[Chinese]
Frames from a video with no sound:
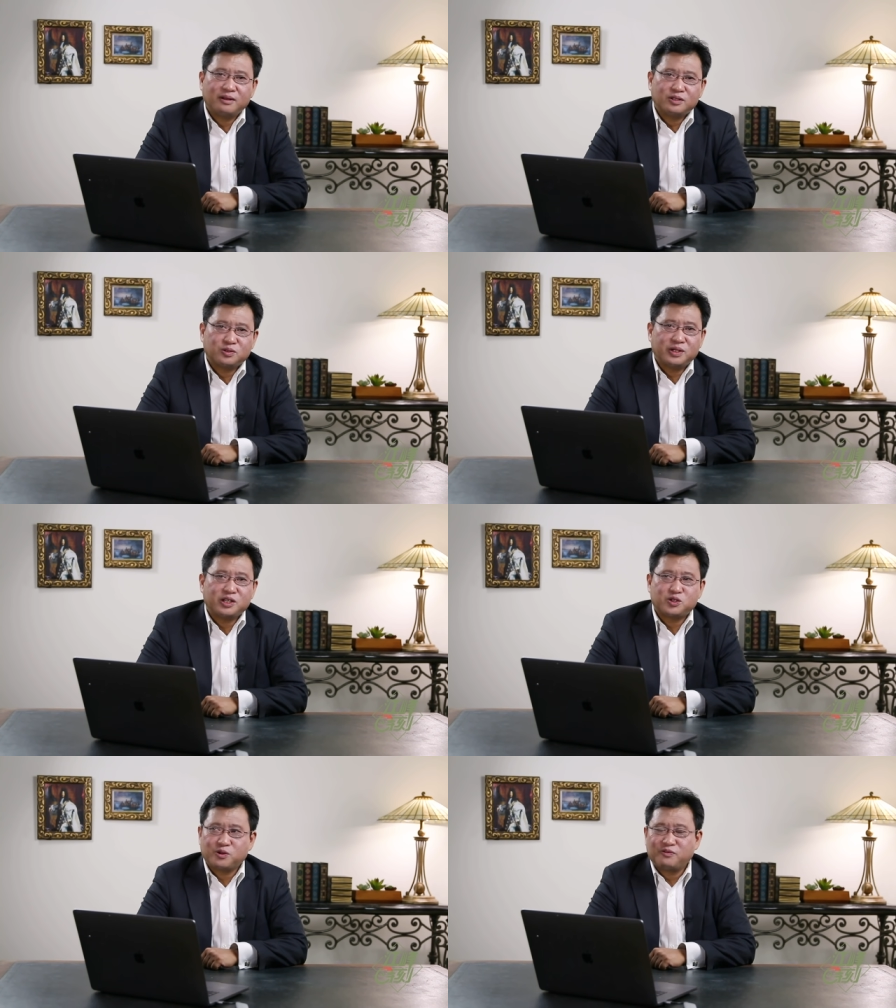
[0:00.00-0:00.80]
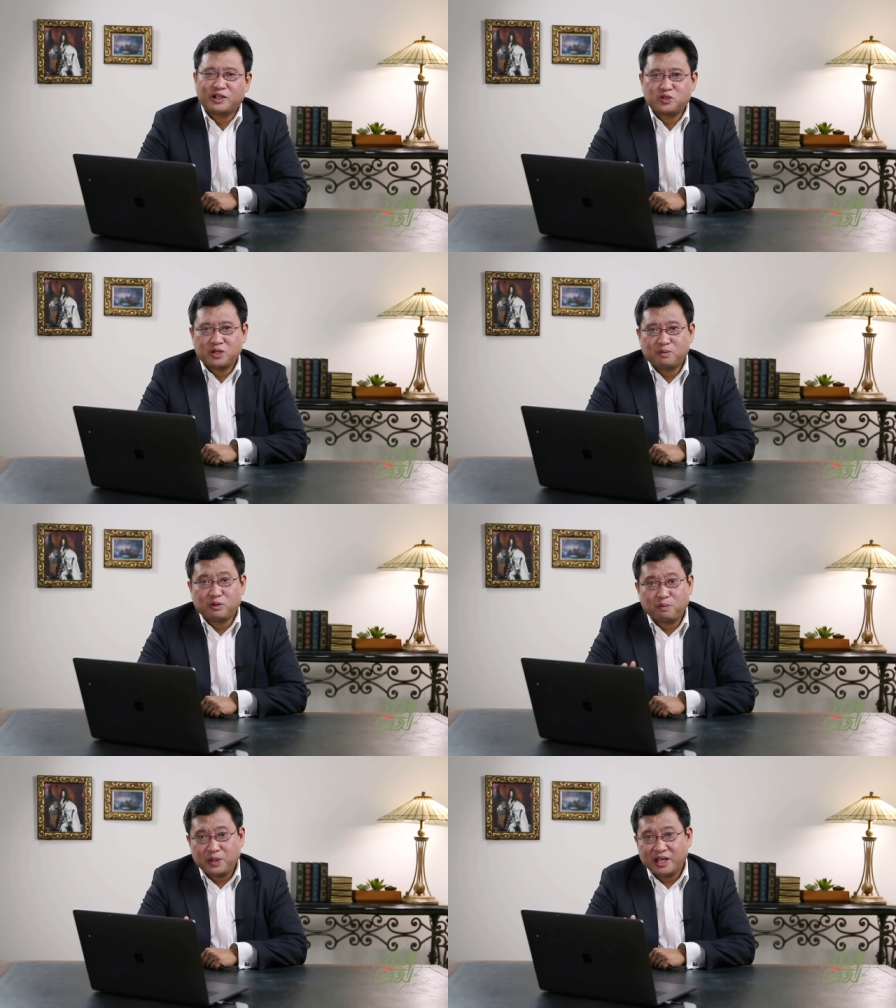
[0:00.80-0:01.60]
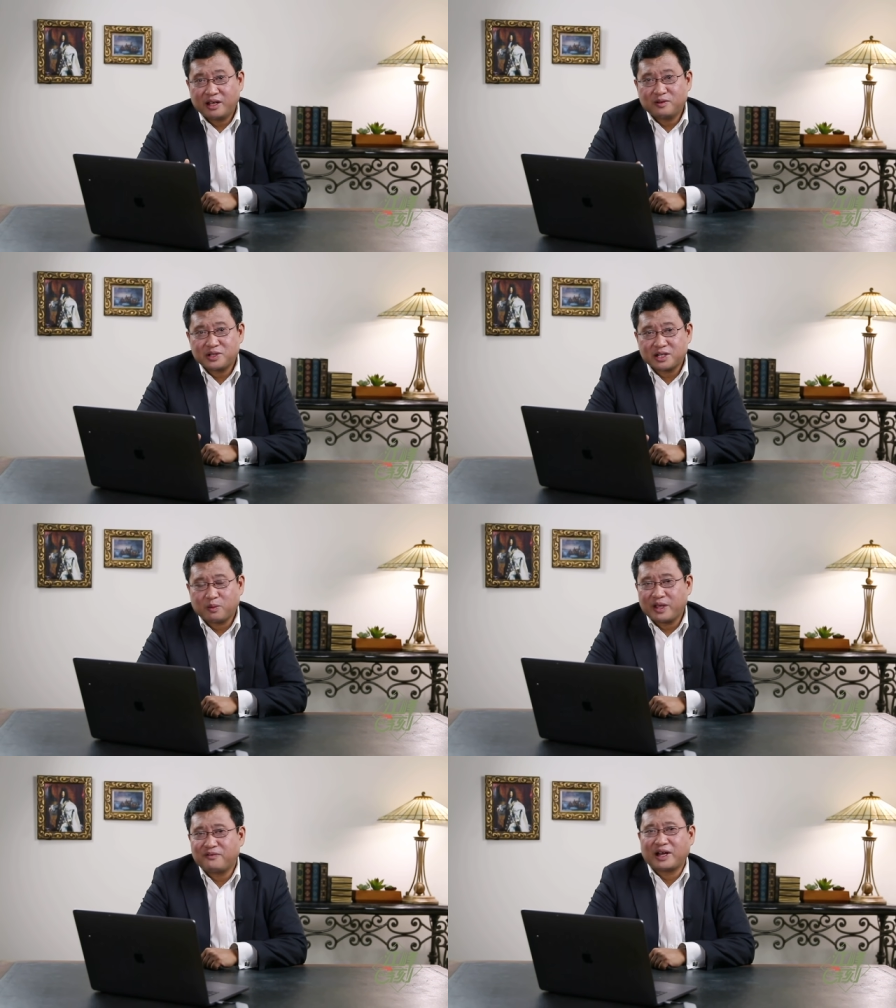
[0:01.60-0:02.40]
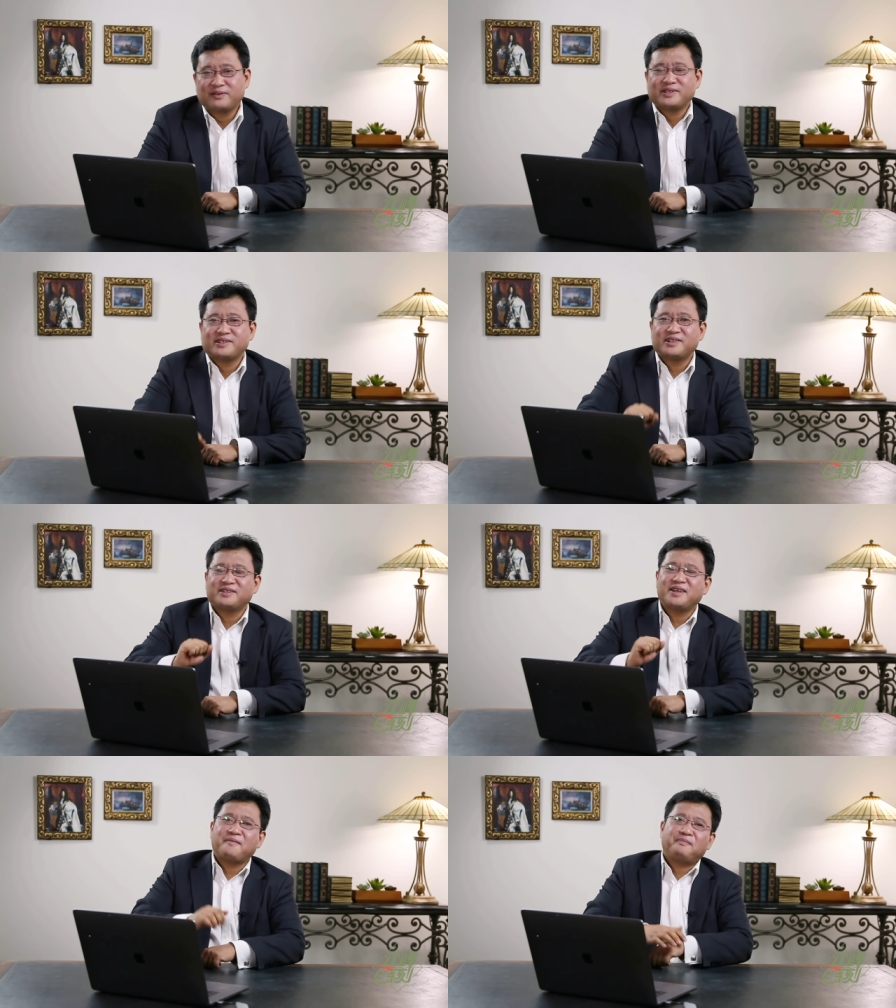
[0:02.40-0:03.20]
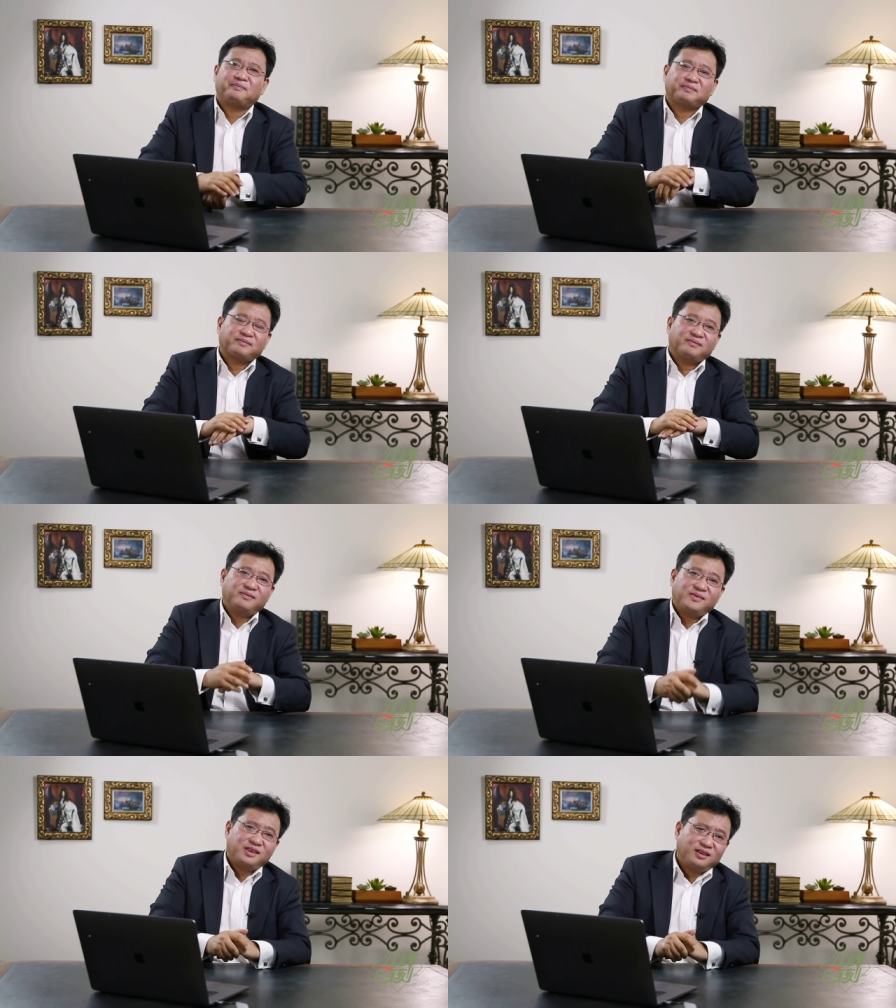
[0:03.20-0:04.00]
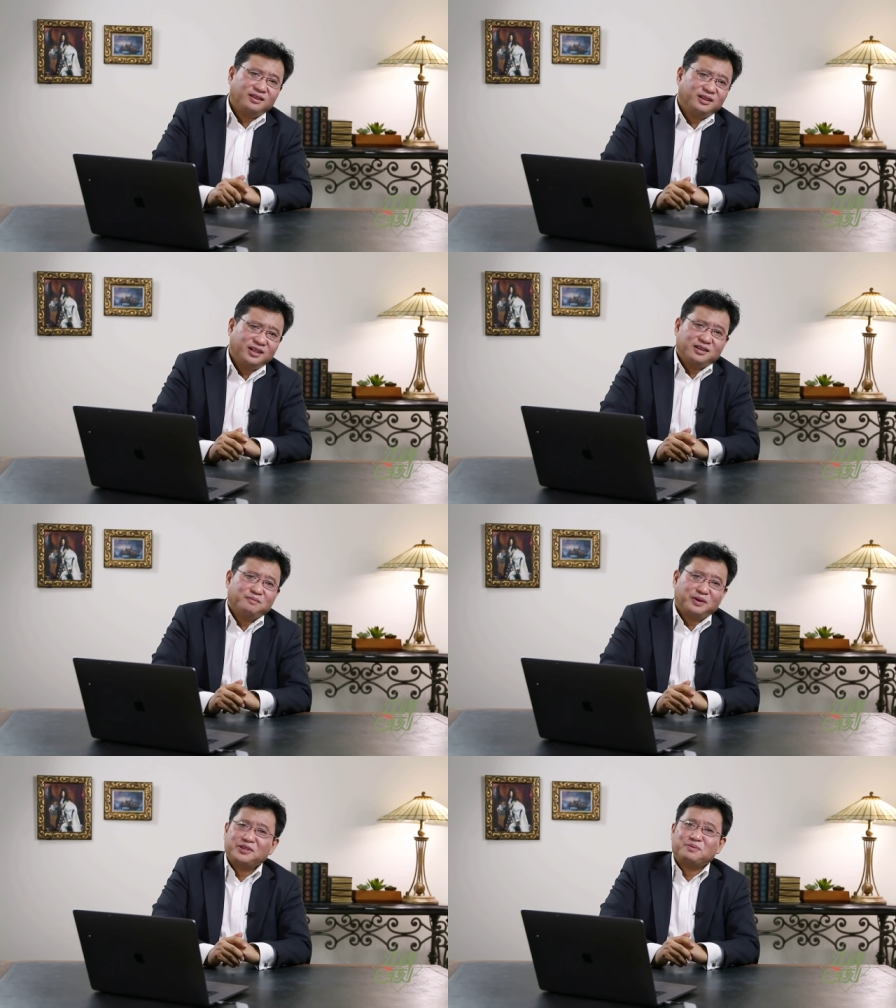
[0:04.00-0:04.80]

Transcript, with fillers: 所以中方宣布 B N O 是违法旅行证件。”朋